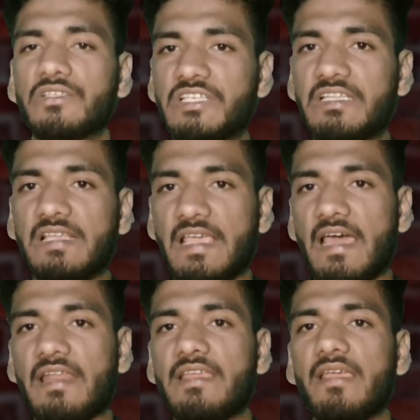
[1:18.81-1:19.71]
जीत के
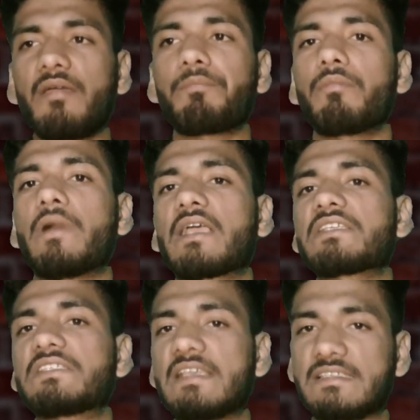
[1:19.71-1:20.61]
आ रही है
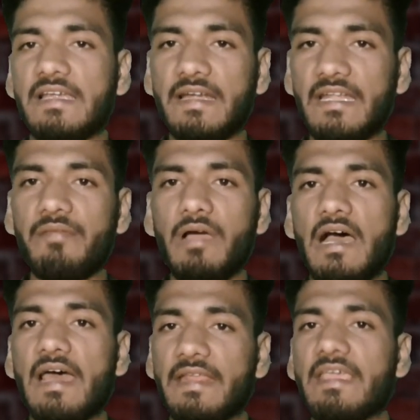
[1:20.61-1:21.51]
बाकी सीएसके की टीम
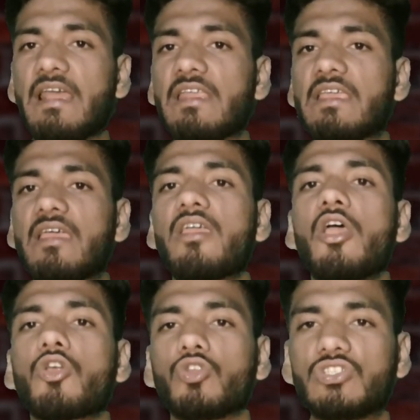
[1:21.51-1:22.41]
हार के आ रही है
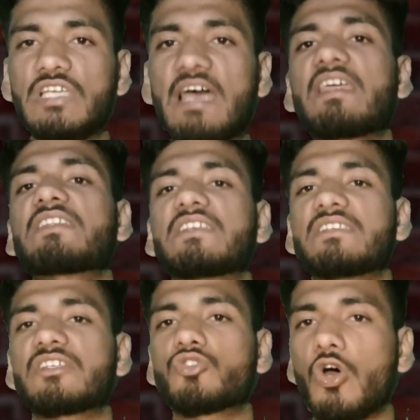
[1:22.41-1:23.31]
तो ज्यादा
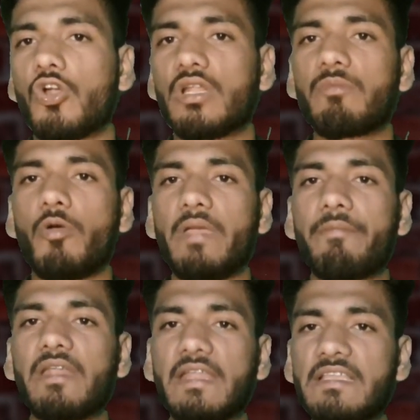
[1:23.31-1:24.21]
चेंजेस दोनों टीमों में
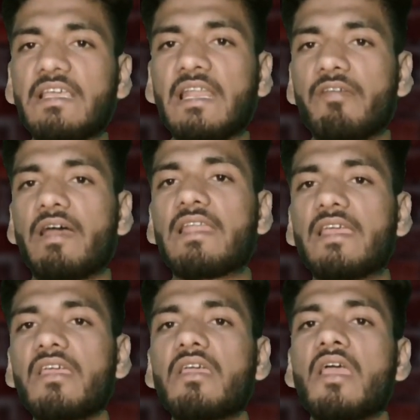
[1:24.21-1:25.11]
हमें नहीं देखने वाले हैं